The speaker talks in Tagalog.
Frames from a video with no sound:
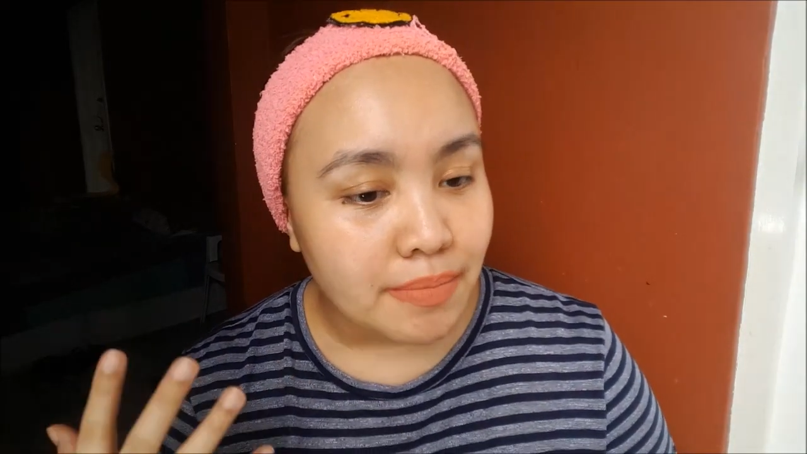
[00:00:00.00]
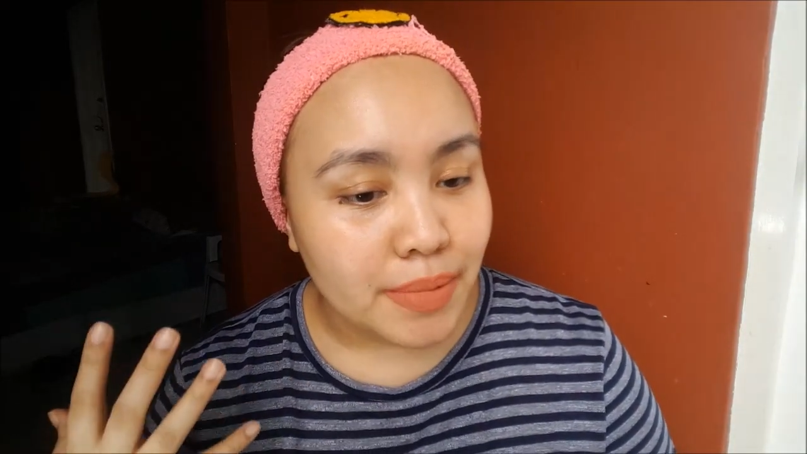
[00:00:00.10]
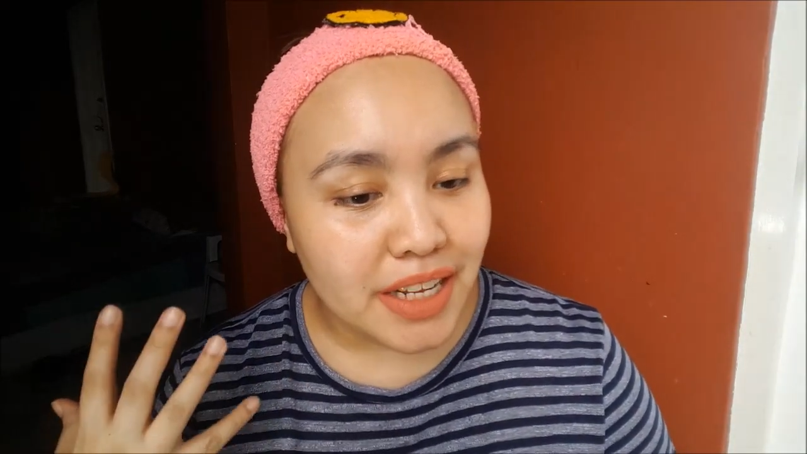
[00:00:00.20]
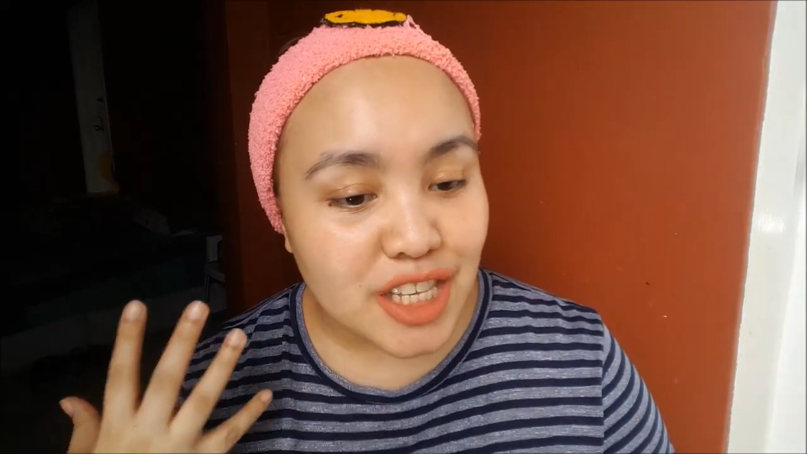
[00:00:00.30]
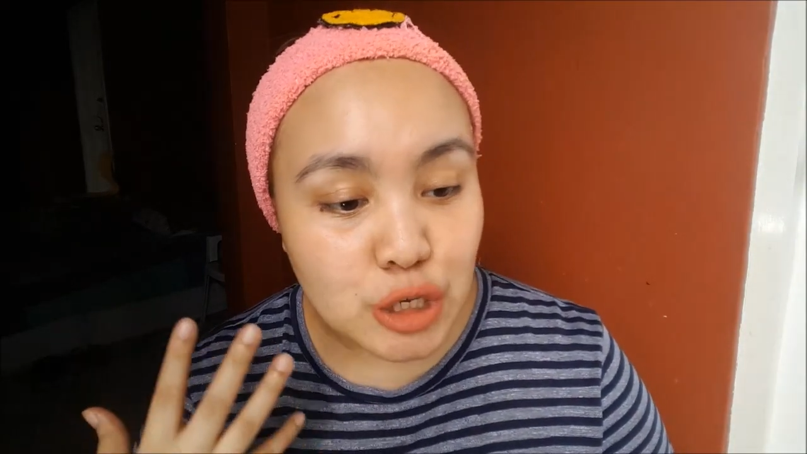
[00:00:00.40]

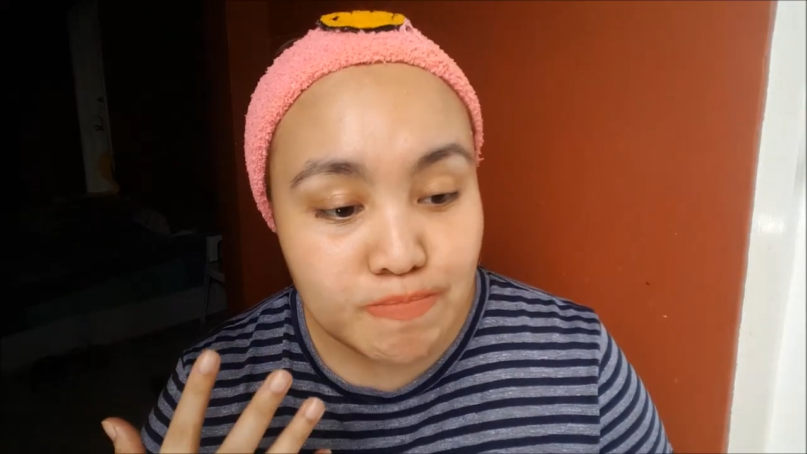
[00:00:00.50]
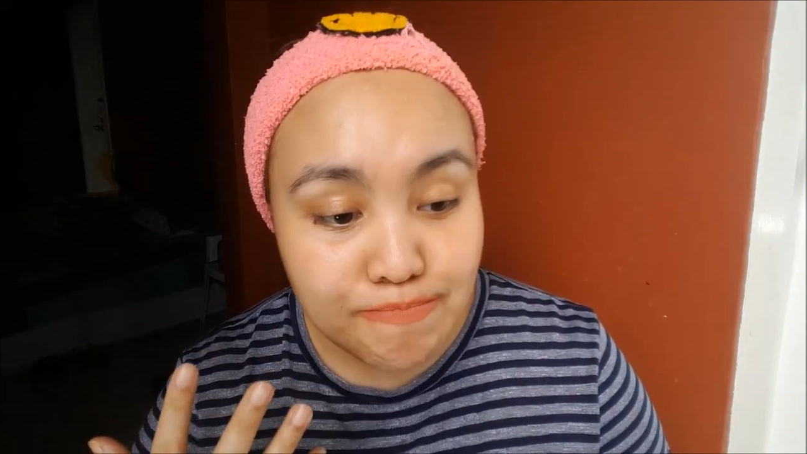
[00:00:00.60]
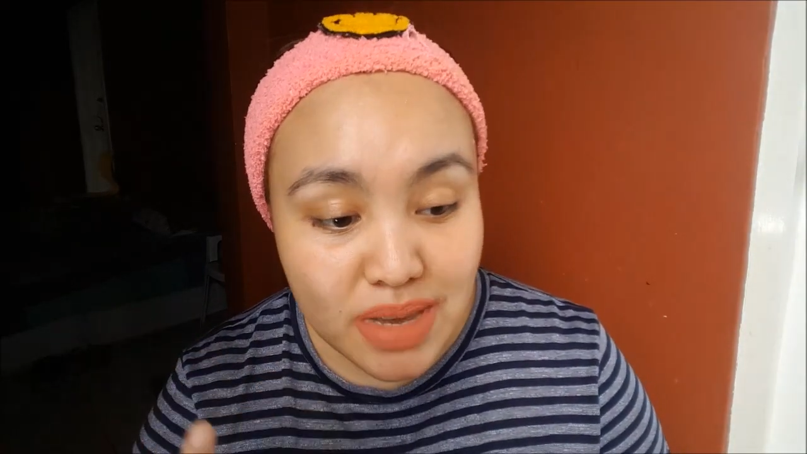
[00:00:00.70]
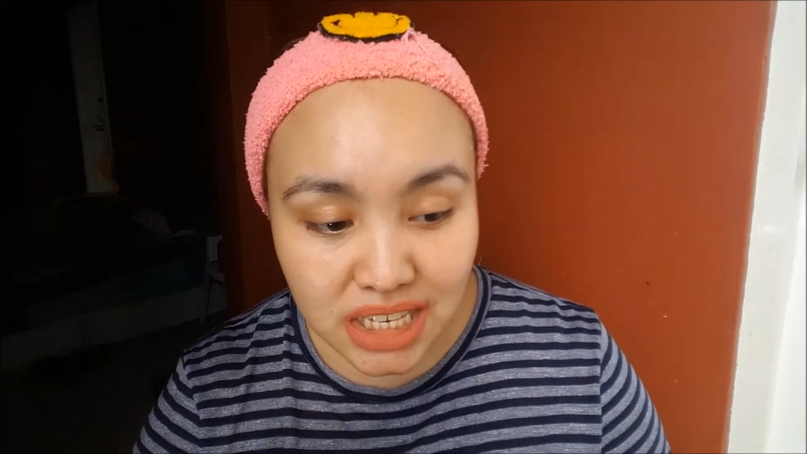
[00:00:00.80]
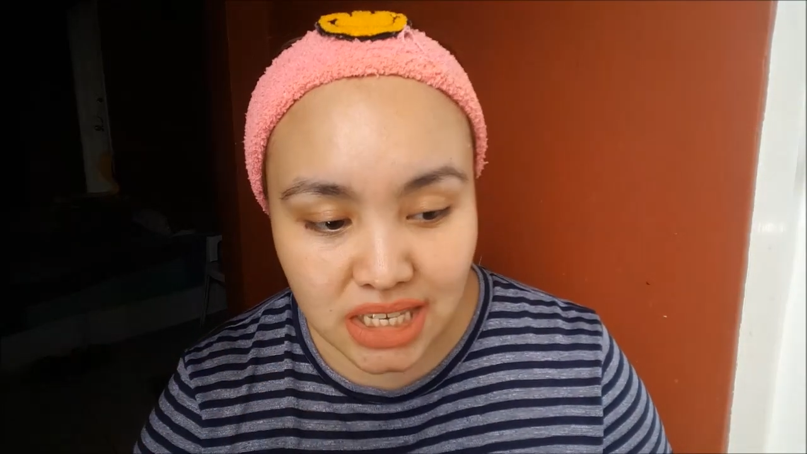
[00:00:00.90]
But it's
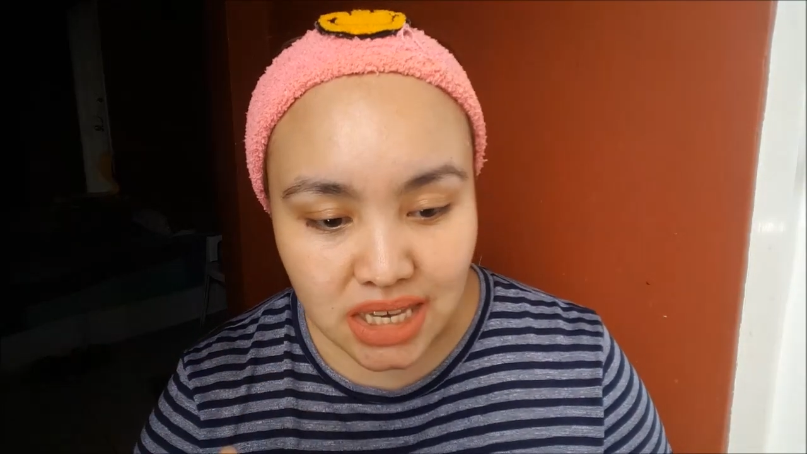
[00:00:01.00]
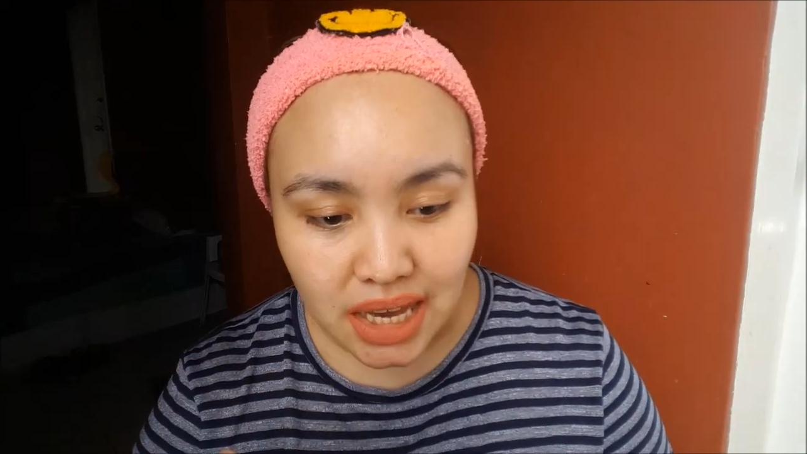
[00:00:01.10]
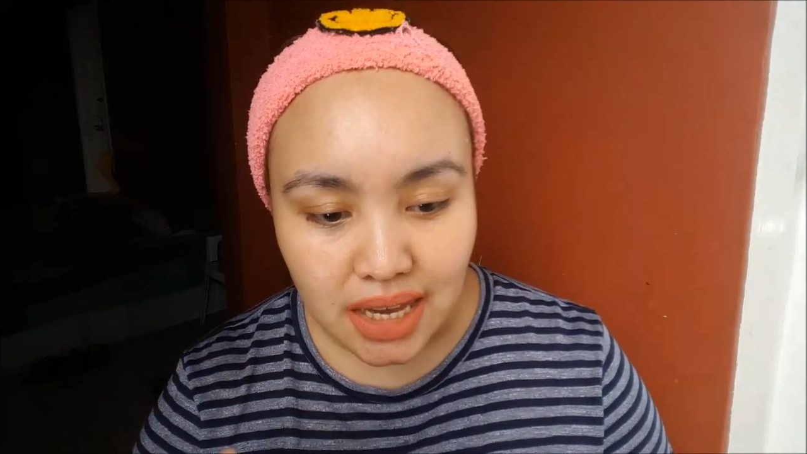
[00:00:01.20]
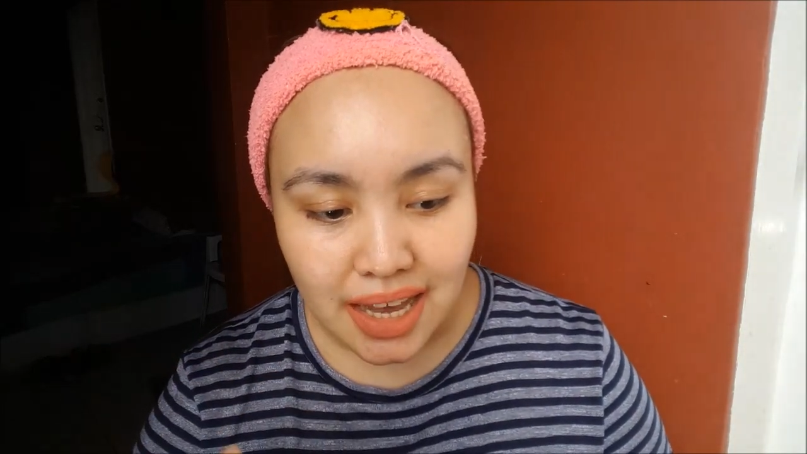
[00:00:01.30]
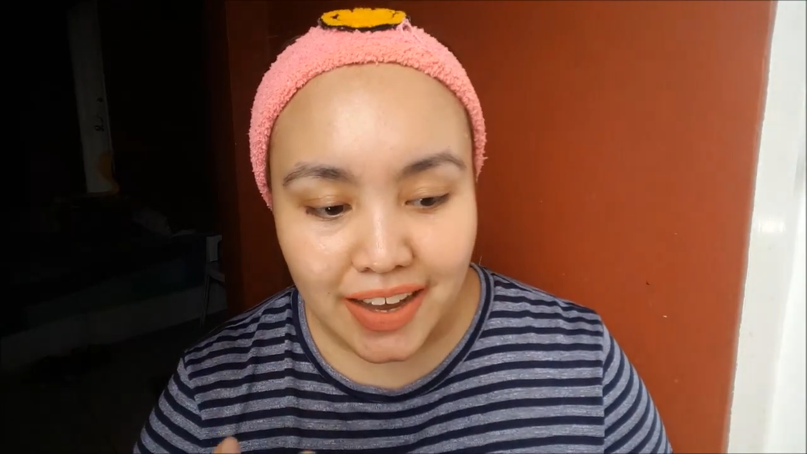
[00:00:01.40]
missing.